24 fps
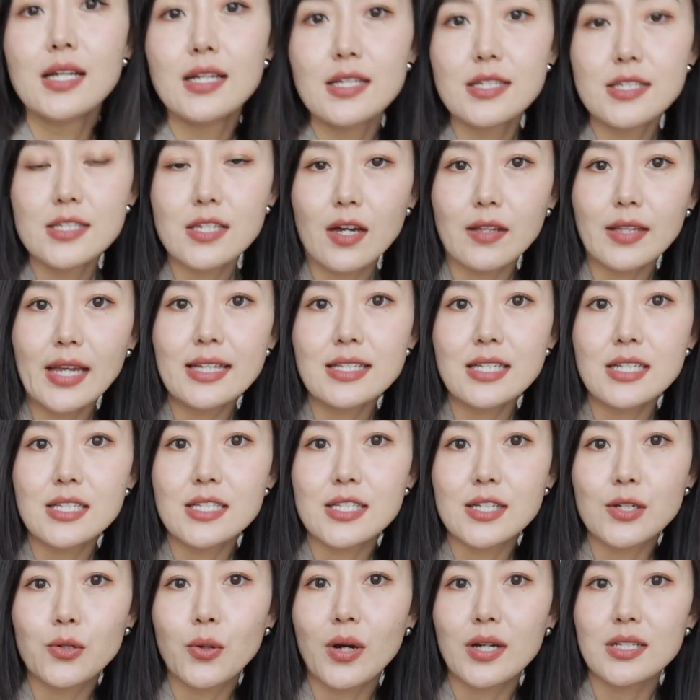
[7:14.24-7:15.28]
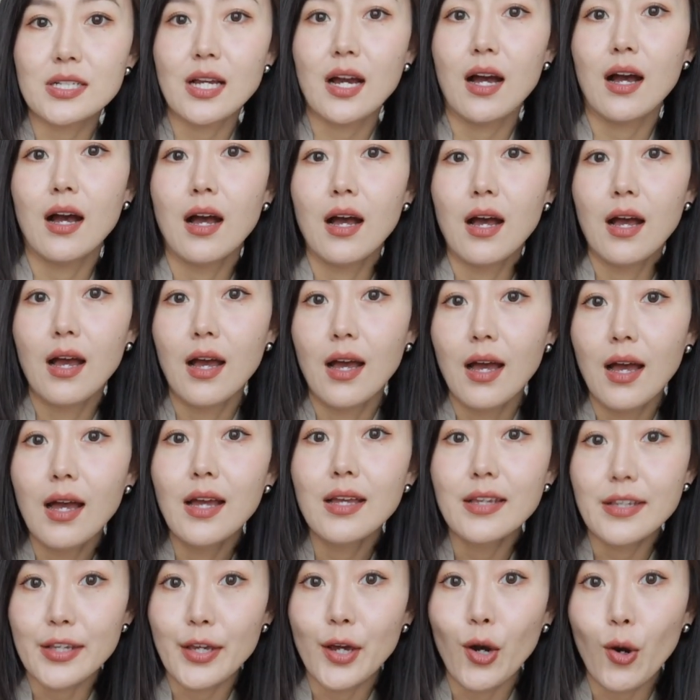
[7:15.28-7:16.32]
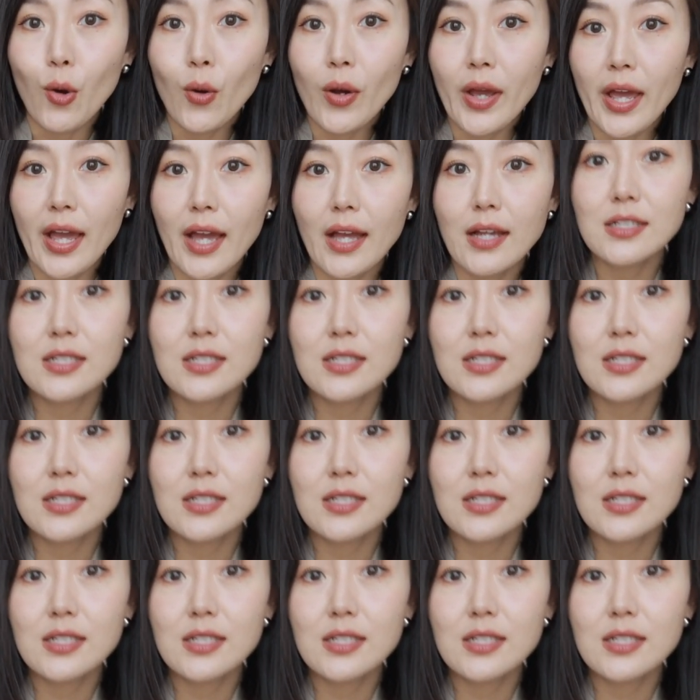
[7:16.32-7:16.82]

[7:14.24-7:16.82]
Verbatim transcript: 小 nineteen 斜挎这样。也 OK